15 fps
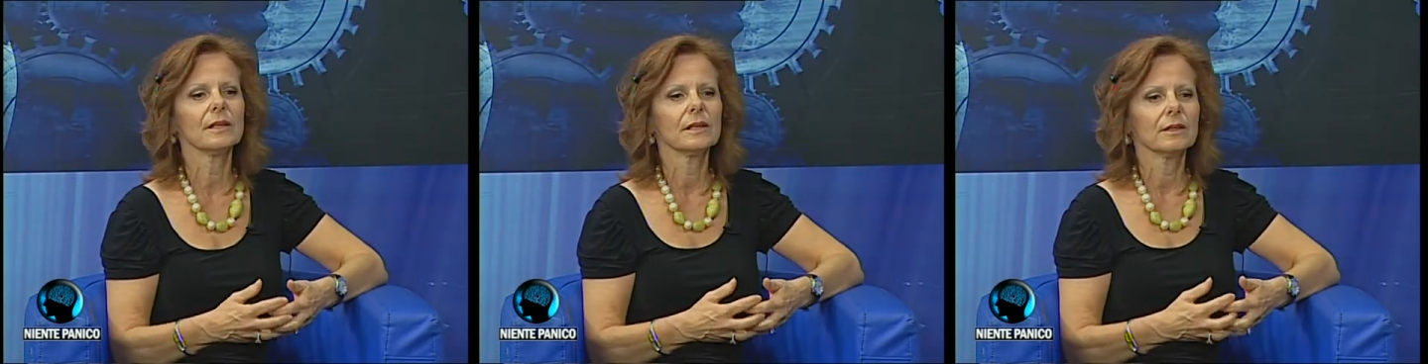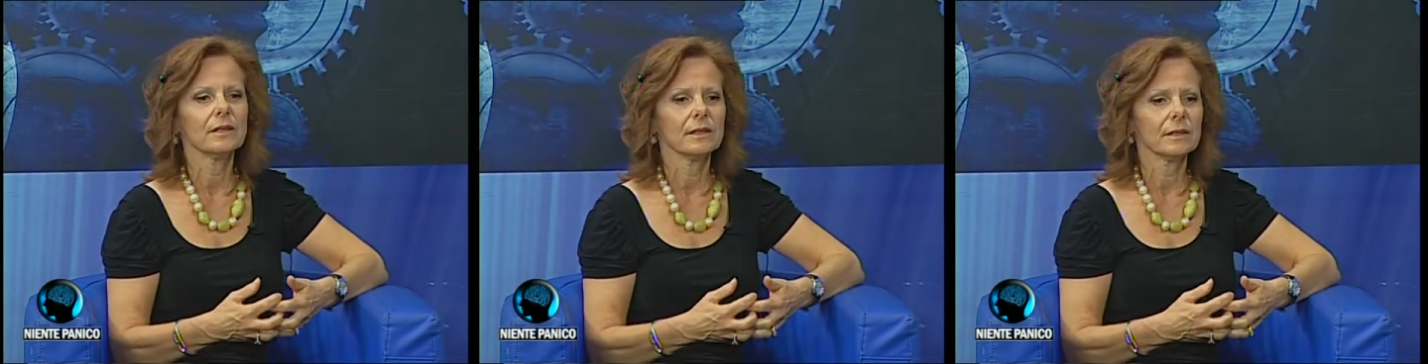
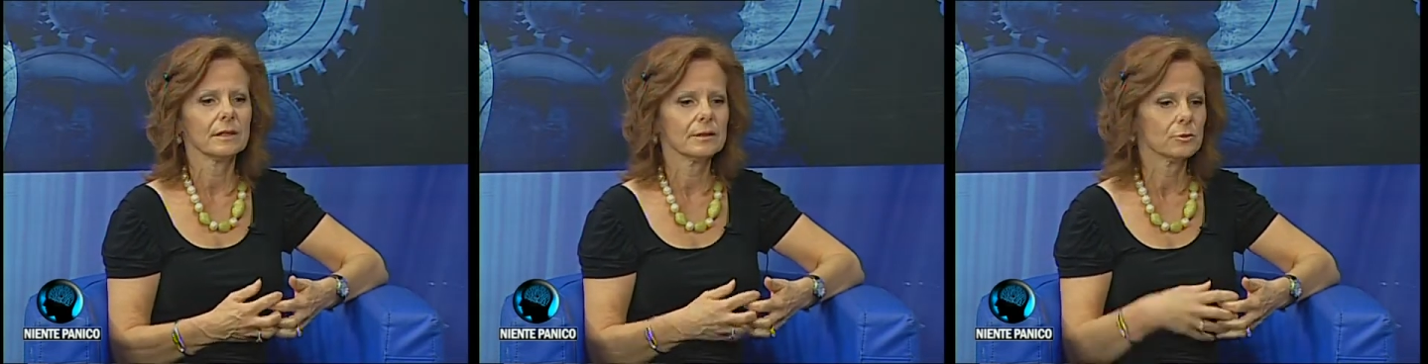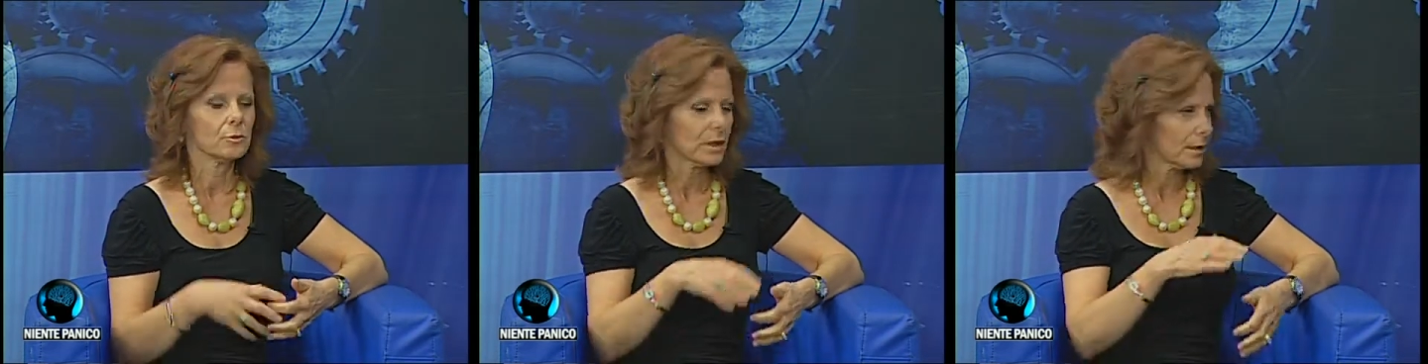eh,
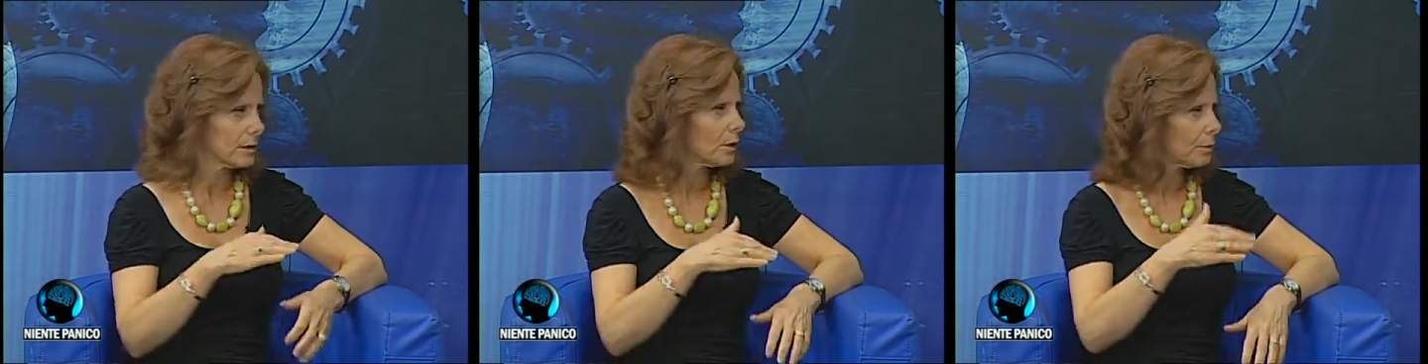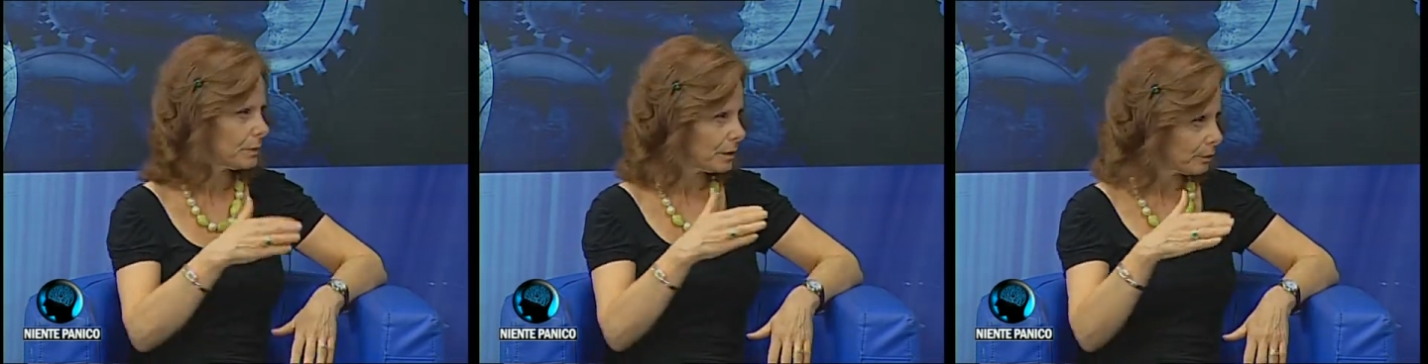durante
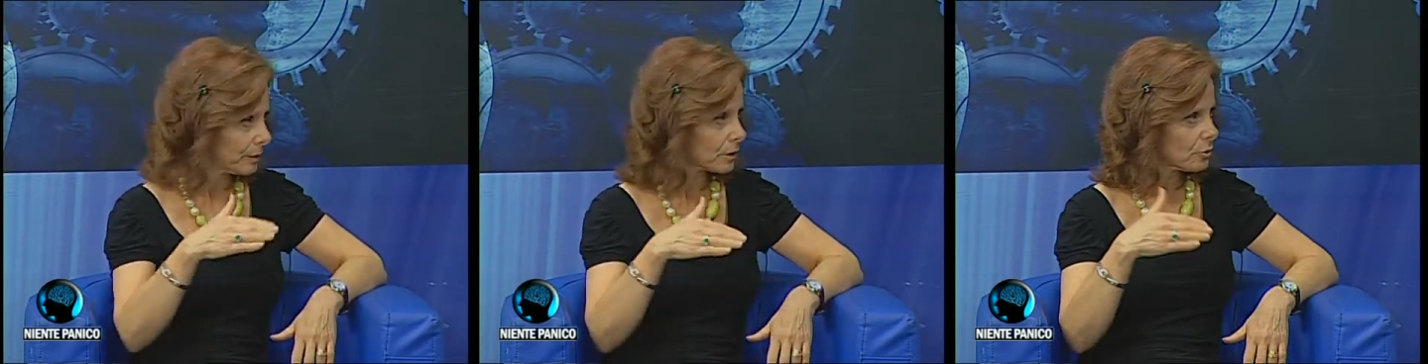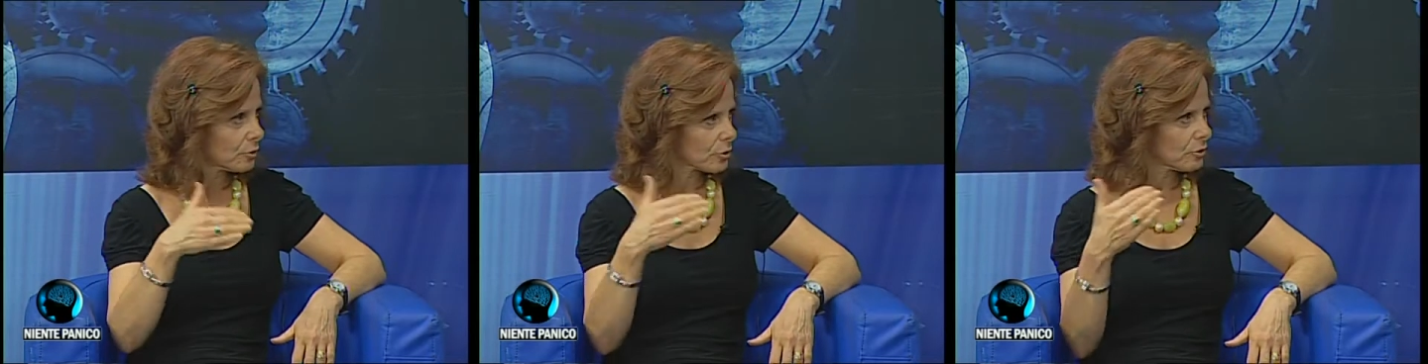il, il
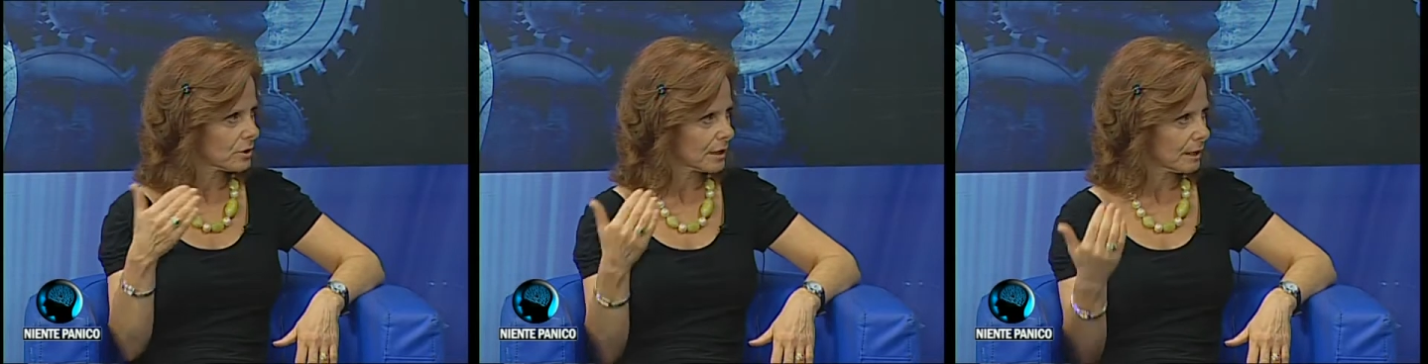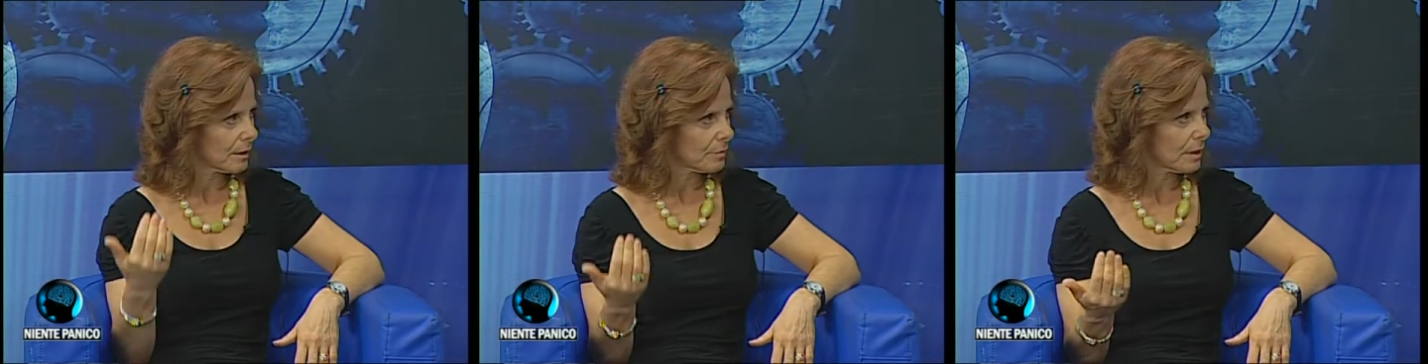percorso di
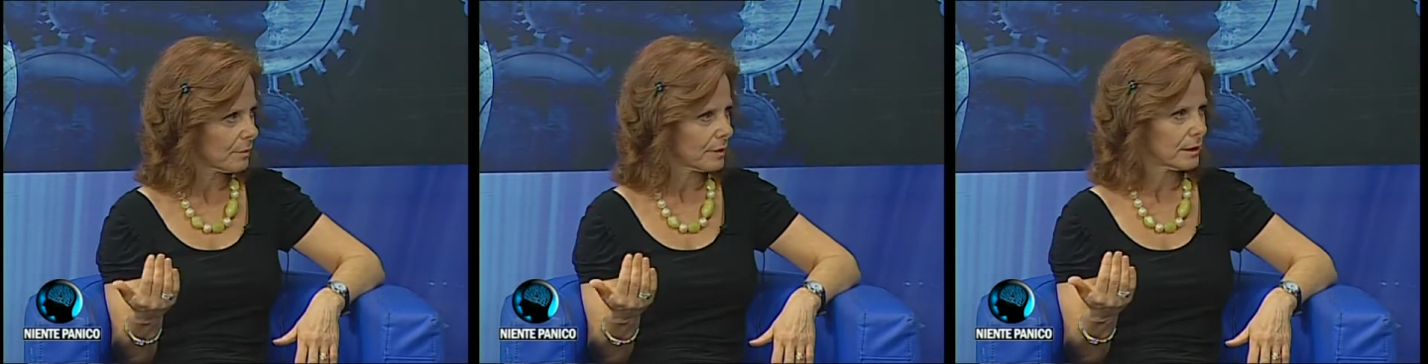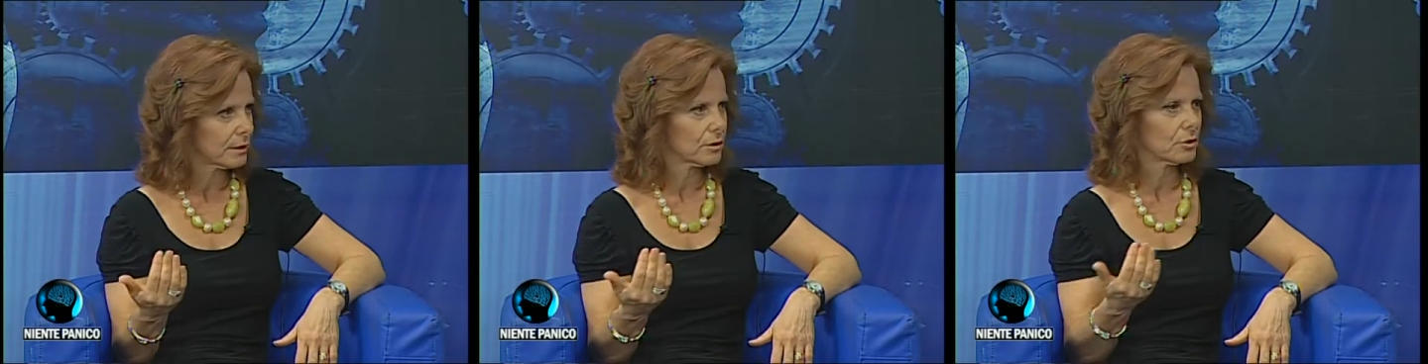
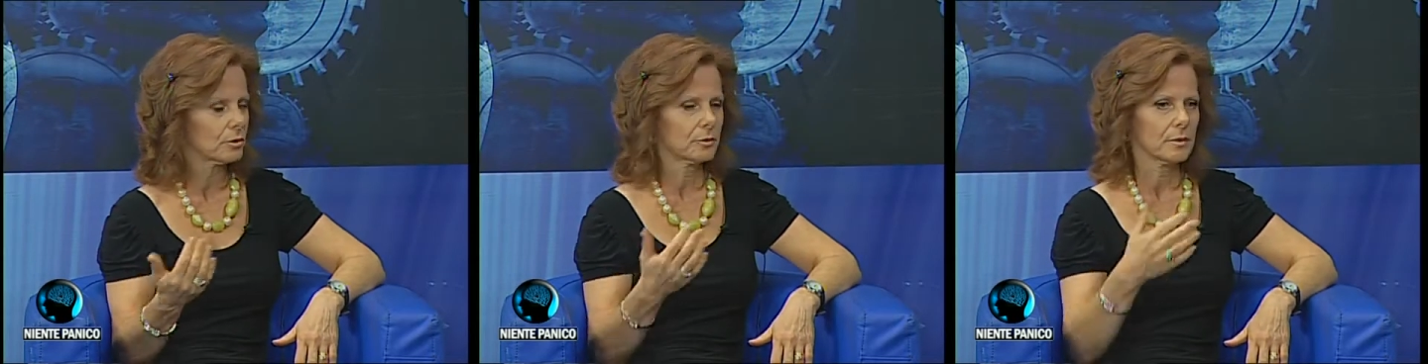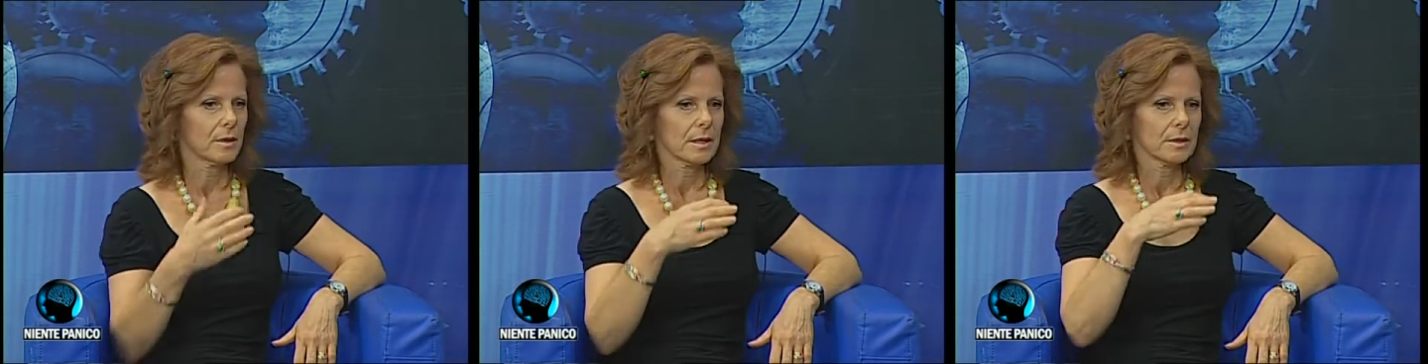cambiamento,